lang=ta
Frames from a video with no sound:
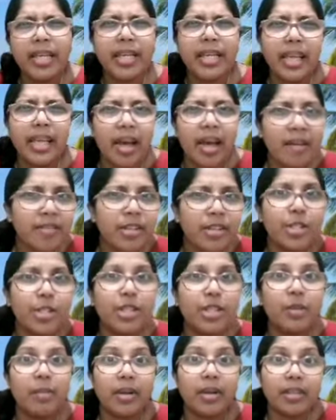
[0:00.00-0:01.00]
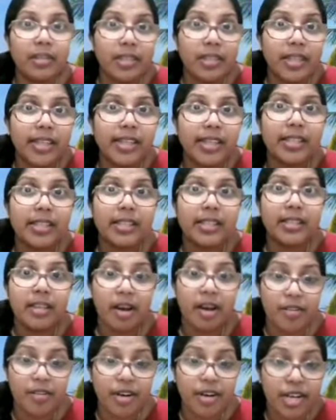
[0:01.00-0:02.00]
எல்லாவற்றின் மத்தியிலிருந்து
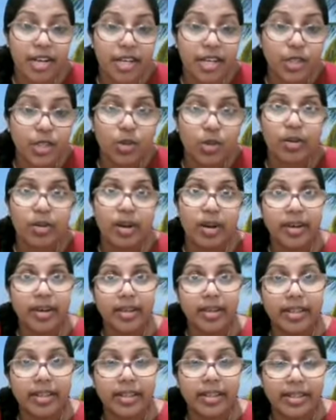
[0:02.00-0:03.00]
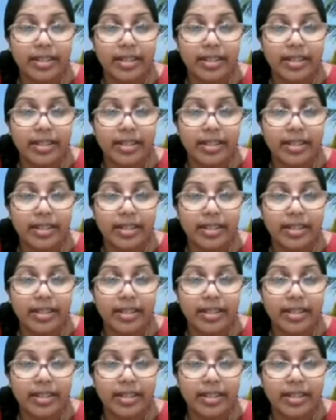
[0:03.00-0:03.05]
அவர் என்ன சொல்றாரு